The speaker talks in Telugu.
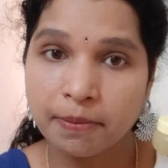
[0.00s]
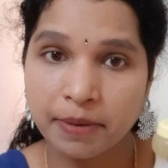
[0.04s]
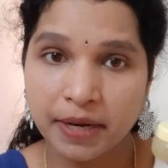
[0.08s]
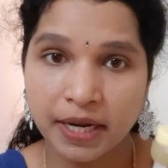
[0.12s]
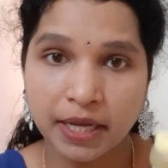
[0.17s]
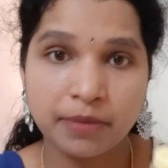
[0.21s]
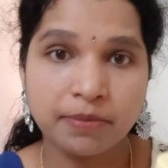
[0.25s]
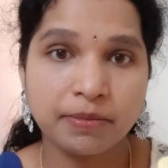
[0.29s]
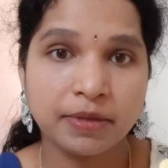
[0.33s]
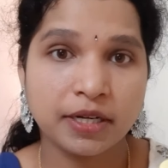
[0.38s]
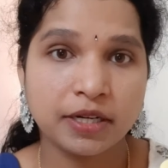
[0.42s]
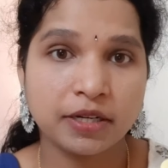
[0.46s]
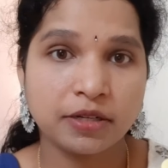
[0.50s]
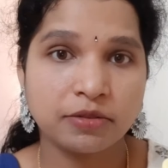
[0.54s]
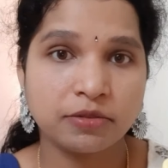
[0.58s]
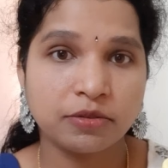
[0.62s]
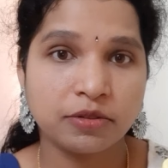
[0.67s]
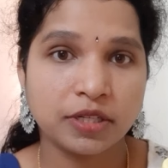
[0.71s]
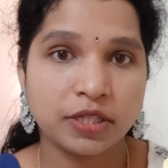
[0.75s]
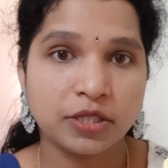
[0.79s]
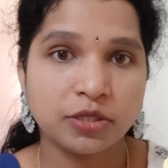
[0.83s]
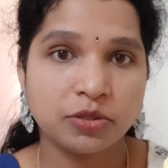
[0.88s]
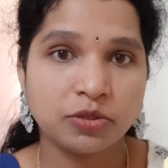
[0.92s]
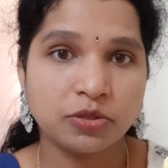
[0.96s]
ప్రైమర్గా
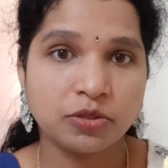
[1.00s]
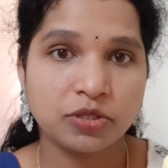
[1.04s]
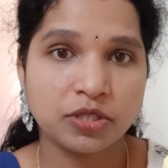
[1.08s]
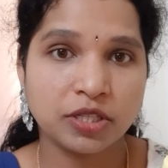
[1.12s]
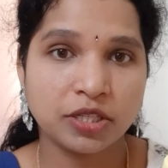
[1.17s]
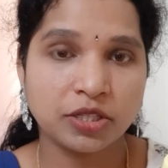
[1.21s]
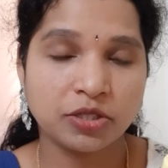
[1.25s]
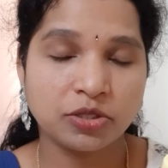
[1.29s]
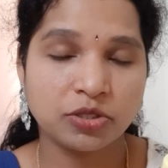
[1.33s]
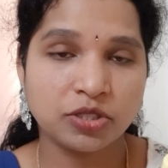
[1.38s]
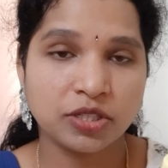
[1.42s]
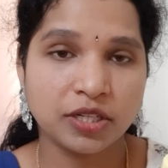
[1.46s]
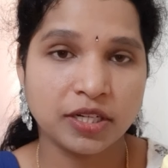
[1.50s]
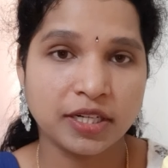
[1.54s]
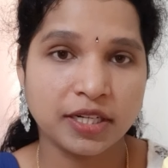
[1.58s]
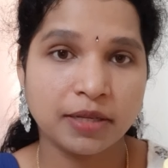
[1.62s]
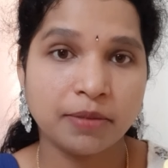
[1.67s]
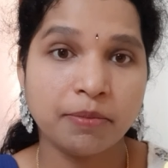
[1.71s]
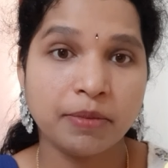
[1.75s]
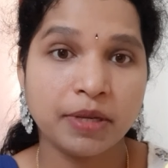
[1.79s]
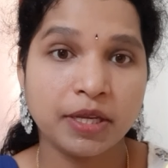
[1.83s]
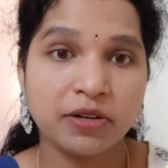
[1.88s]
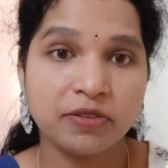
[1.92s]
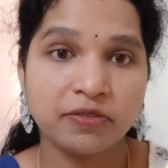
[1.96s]
కూడా యూజ్ చేయొచ్చండి
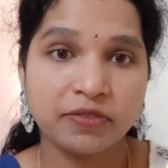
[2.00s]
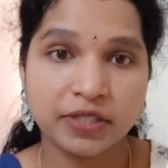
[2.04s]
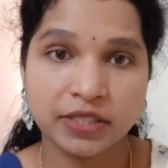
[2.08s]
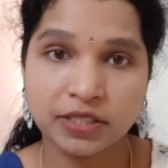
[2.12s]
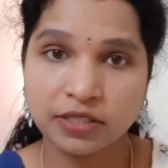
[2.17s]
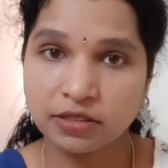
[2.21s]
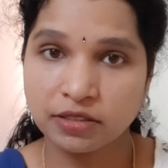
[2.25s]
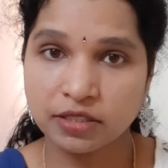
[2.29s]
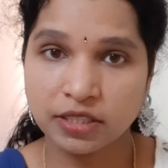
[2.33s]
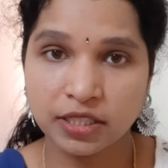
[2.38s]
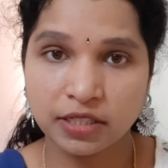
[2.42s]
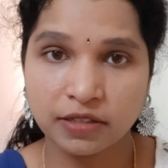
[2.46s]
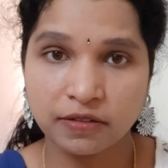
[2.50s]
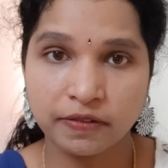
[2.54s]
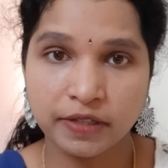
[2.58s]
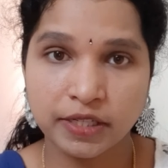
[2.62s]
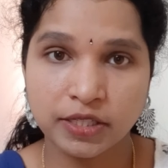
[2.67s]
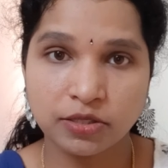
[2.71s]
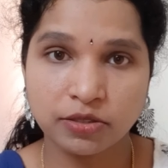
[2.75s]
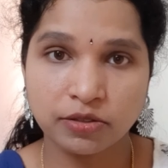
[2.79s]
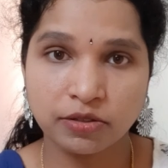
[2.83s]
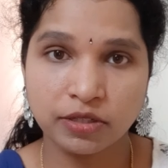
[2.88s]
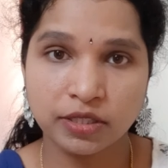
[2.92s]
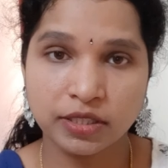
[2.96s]
మీరు ఫస్ట్ దీన్ని
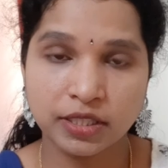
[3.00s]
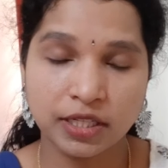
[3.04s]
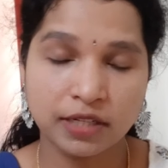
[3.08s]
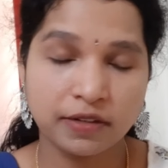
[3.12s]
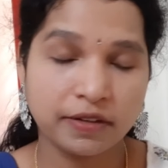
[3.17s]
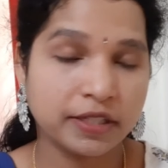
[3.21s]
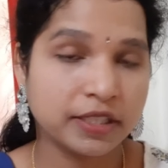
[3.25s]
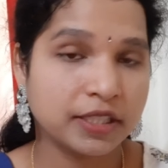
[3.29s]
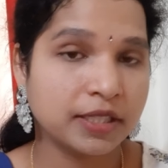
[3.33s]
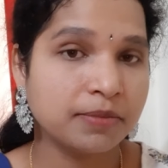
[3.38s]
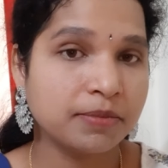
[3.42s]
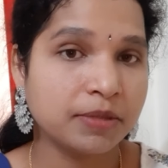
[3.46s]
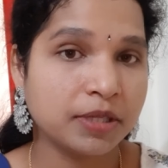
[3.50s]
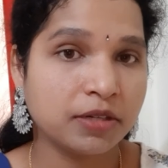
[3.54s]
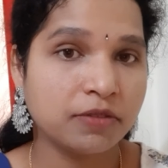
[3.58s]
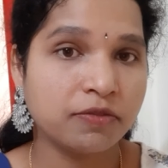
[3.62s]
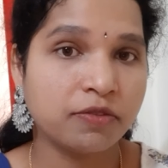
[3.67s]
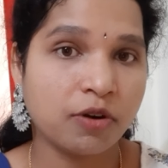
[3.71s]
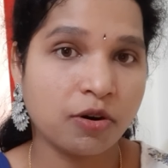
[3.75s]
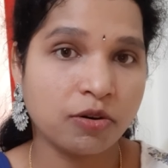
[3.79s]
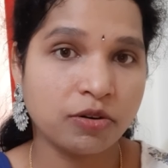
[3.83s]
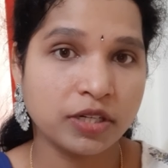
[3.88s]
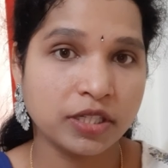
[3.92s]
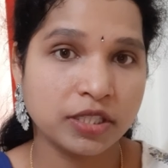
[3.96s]
వేసుకునే తర్వాత మీరు
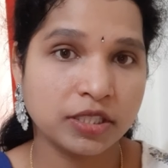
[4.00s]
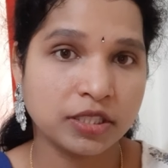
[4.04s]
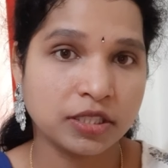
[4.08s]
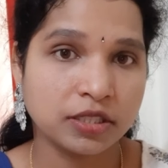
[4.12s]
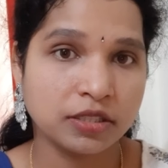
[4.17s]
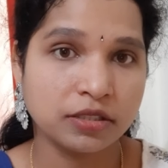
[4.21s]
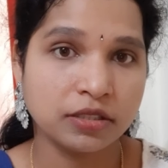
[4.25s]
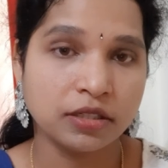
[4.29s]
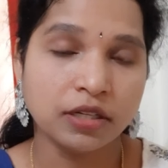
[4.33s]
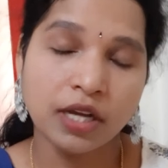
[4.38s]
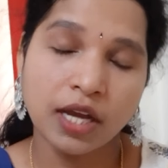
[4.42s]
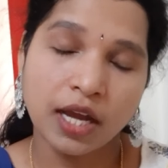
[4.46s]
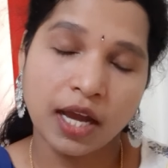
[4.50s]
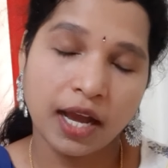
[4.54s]
ఫౌండేషన్